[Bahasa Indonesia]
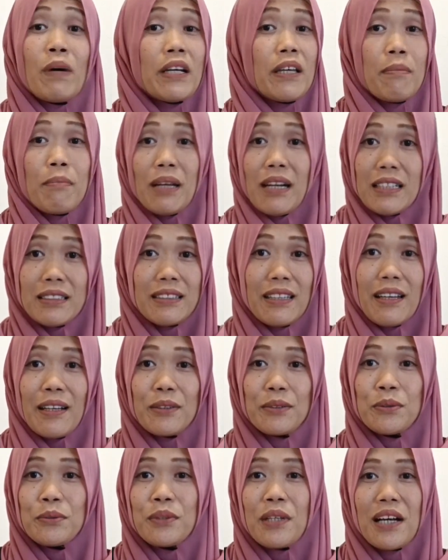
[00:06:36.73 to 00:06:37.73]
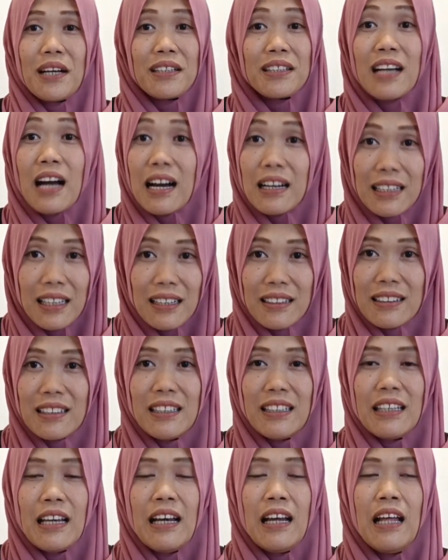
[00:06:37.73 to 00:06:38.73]
bagaimana saya juga nggak
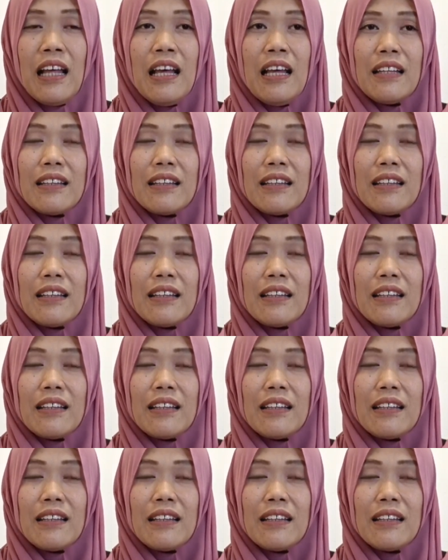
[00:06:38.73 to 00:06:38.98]
ngerti ya.